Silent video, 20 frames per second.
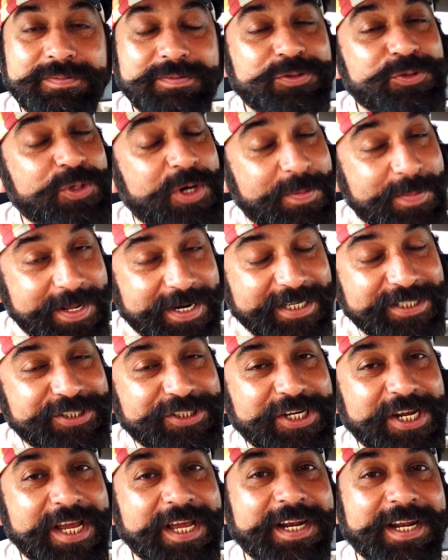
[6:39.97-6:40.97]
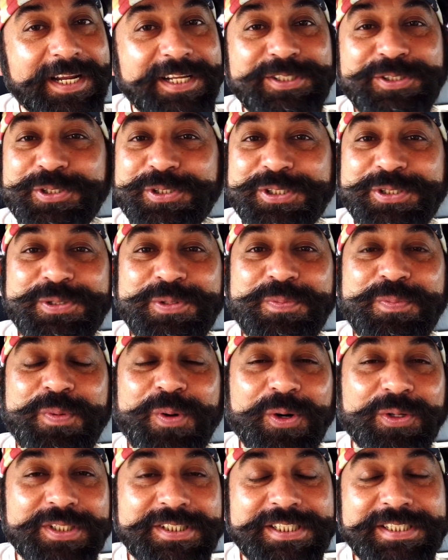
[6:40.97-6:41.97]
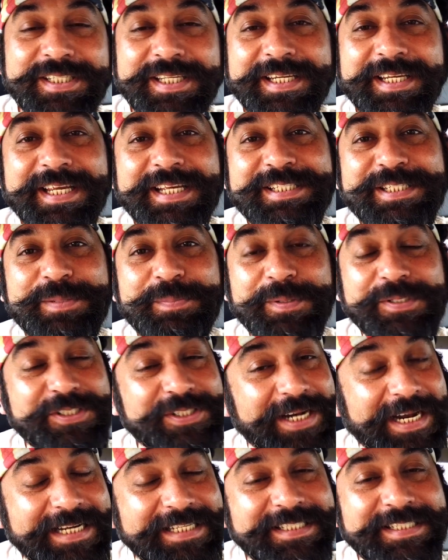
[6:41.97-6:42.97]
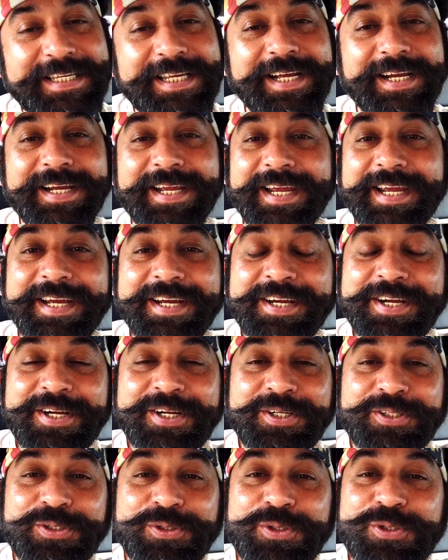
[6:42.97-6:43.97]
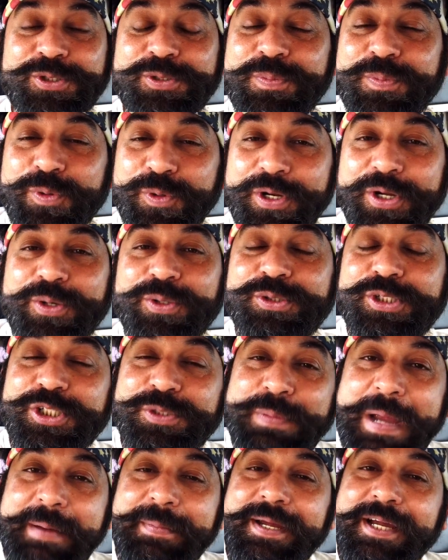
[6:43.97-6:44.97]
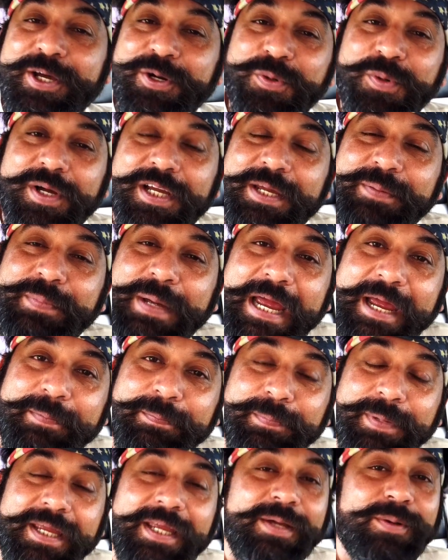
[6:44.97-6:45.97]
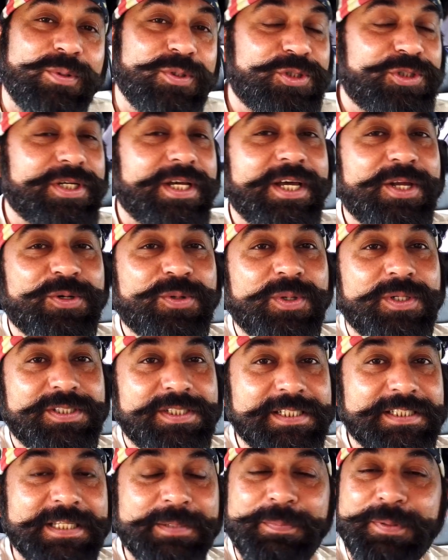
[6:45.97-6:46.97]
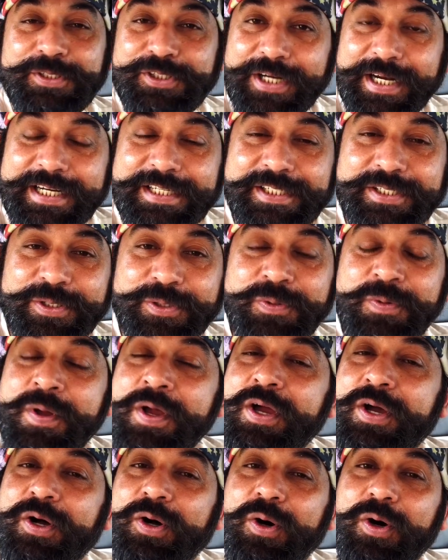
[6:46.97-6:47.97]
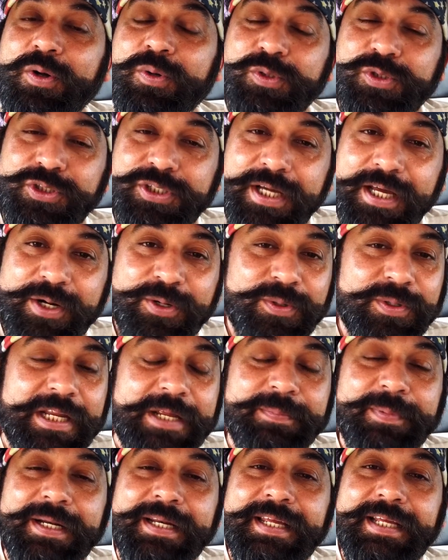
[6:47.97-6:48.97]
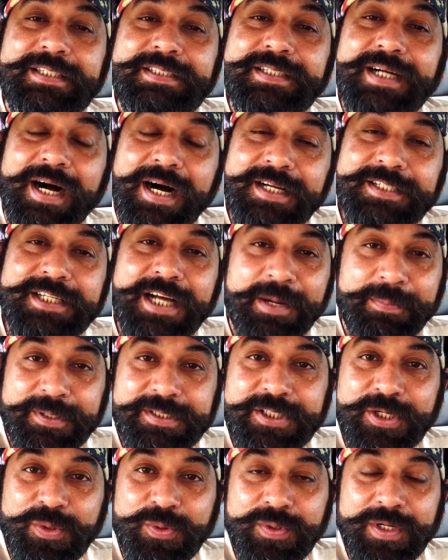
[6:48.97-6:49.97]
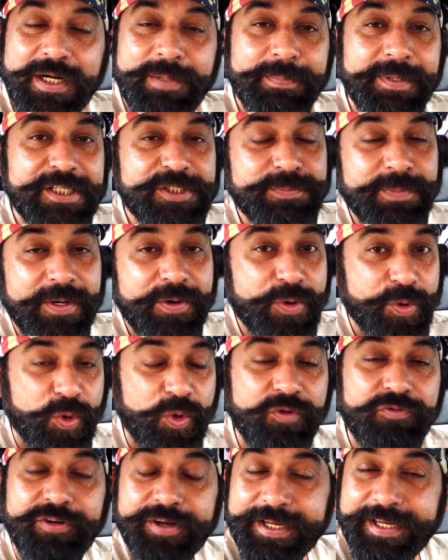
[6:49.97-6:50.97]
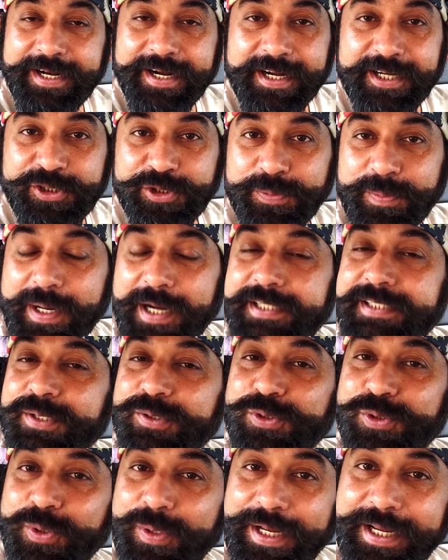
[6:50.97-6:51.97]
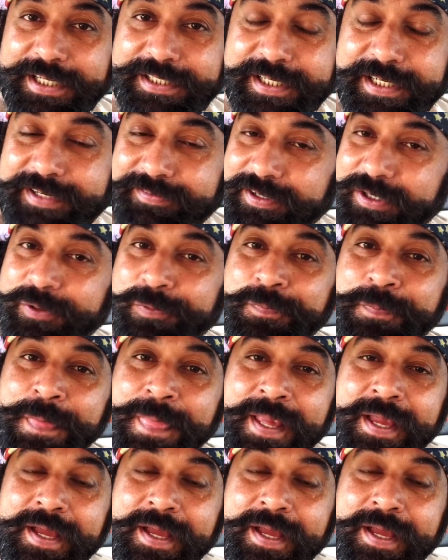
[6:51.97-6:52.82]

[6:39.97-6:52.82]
जो हमारा शहर है जिसको बहुत अच्छे तरीके से पिक्चराइज किया गया है तो दोस्तों पूरी कोशिश मैं भी करूंगा कि मैं भी उस शहर को अच्छे से पिक्चराइज करूं और उस शहर को नहीं बल्कि जहां जहां मैं चाहूंगा मैं इस बार ड्रोन फकीरा का जो बाज है उसको लेके जाने वाला हूं